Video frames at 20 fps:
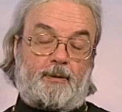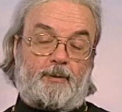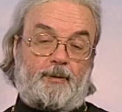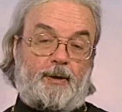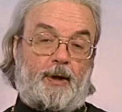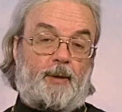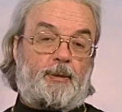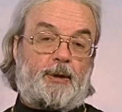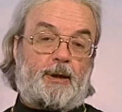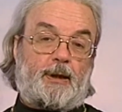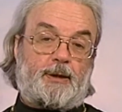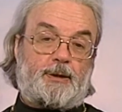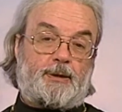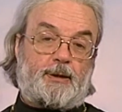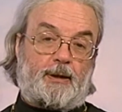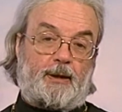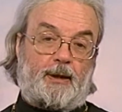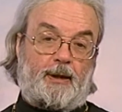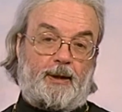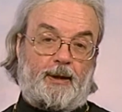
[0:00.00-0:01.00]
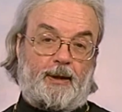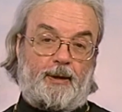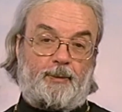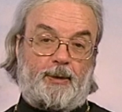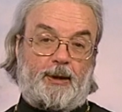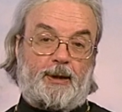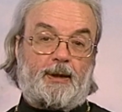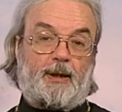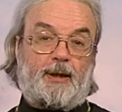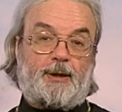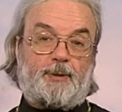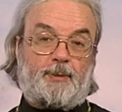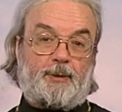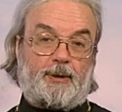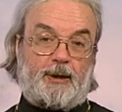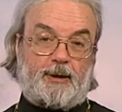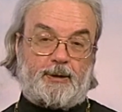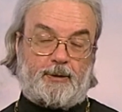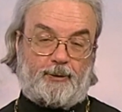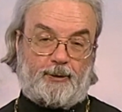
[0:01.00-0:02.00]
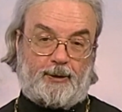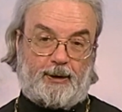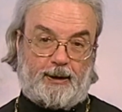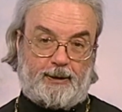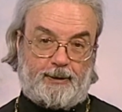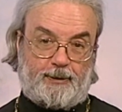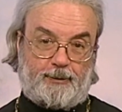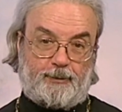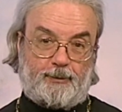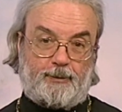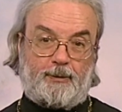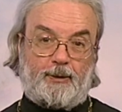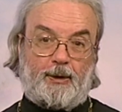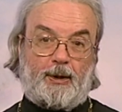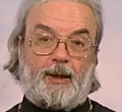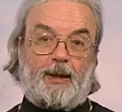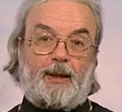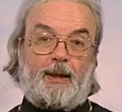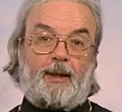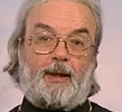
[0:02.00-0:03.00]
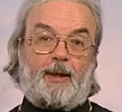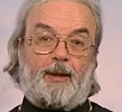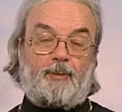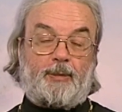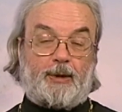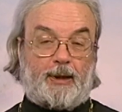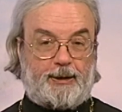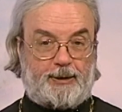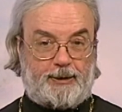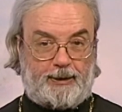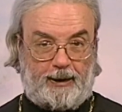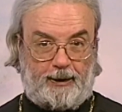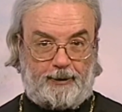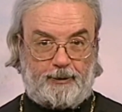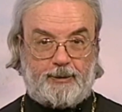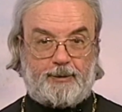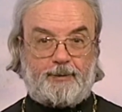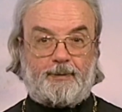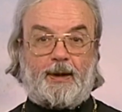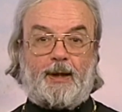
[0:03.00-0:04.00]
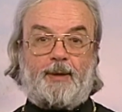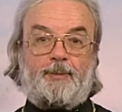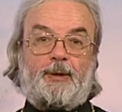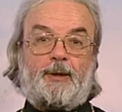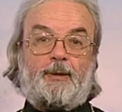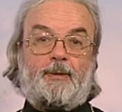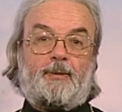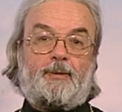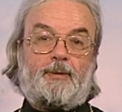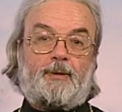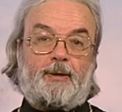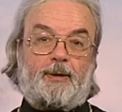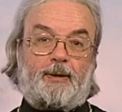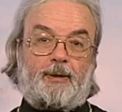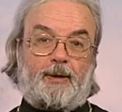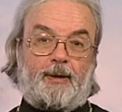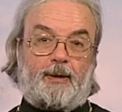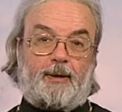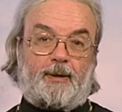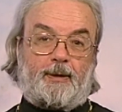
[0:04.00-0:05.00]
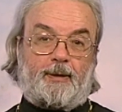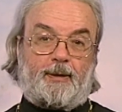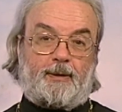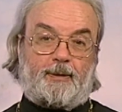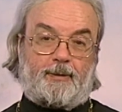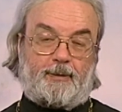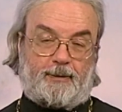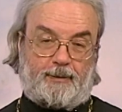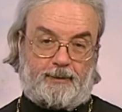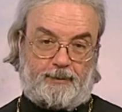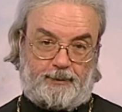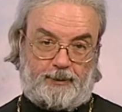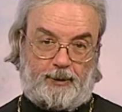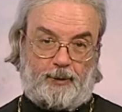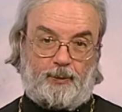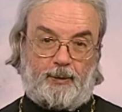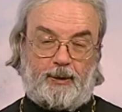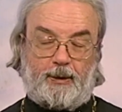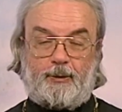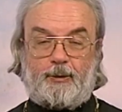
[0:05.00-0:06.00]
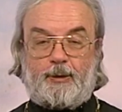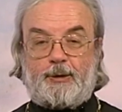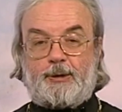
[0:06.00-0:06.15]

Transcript: Время нашей передача подошло к концу. Прощаюсь с вами. Э, мне было